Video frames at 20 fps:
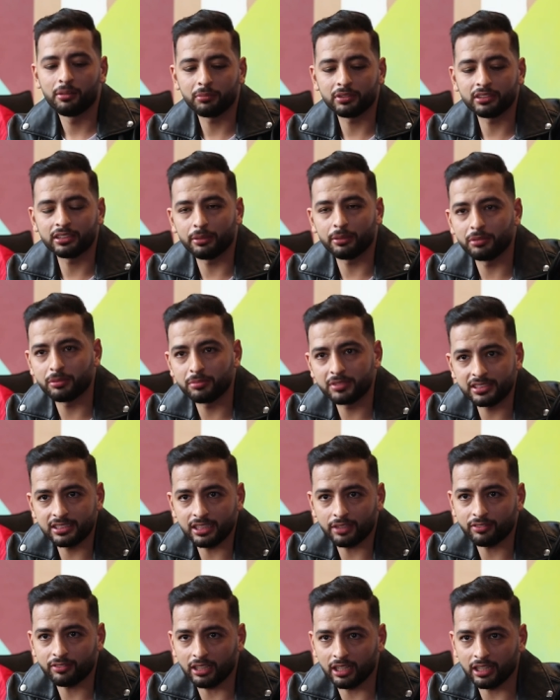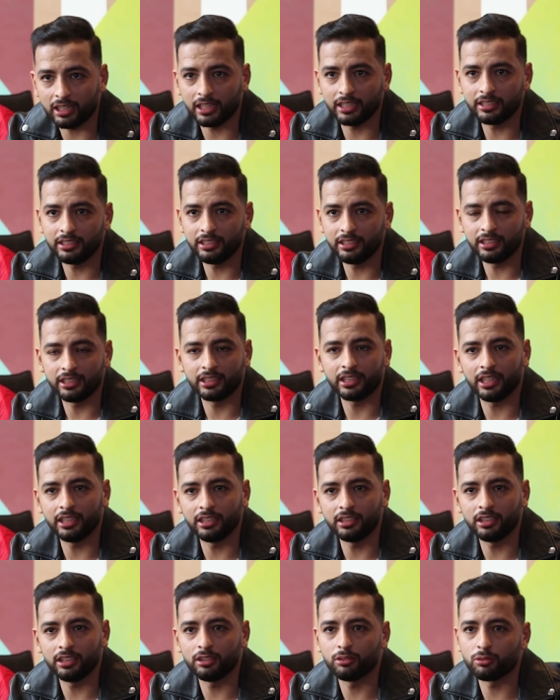من ضمن بزاف الاغاني اللي
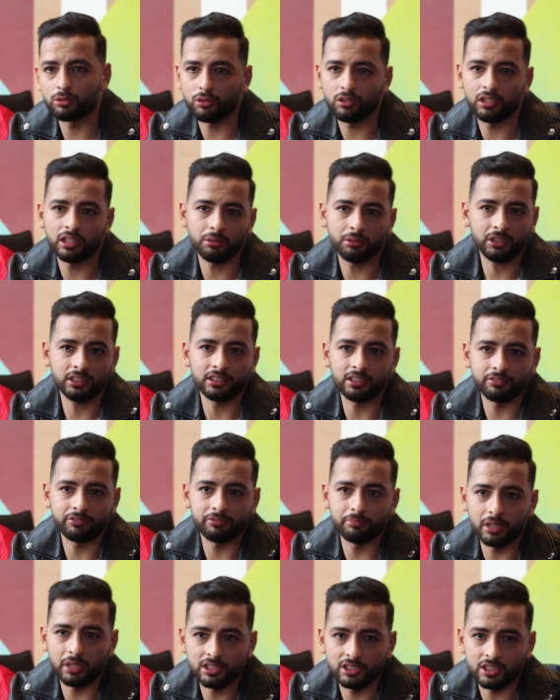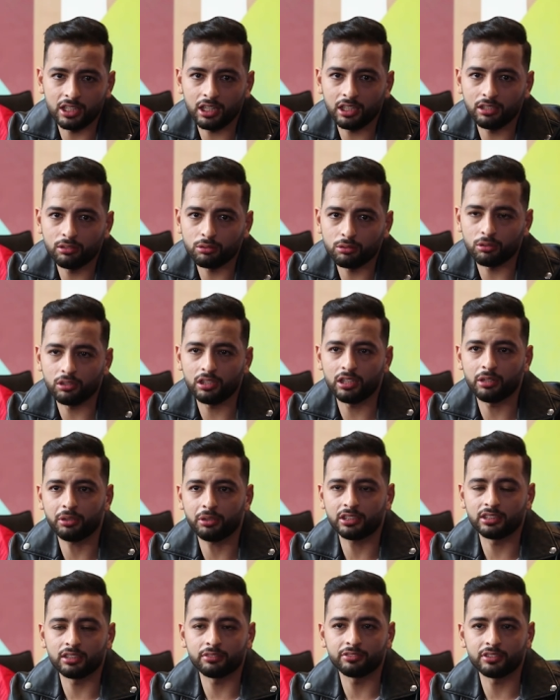كاينين وكل وحده في مجال وكل
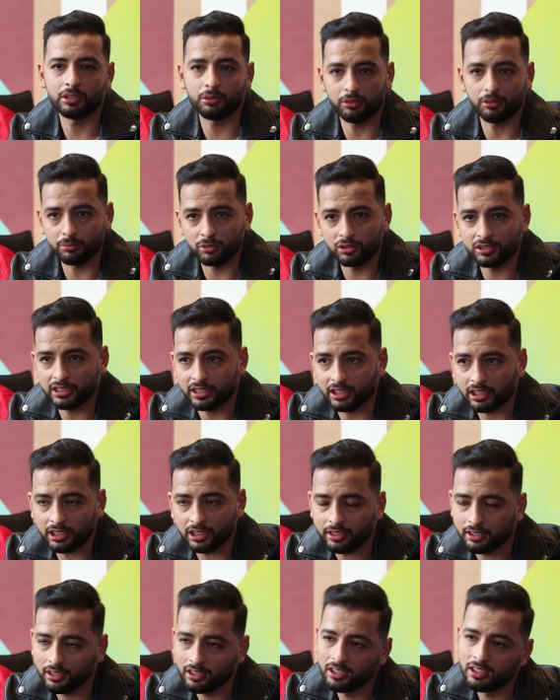وحده في نوع موسيقي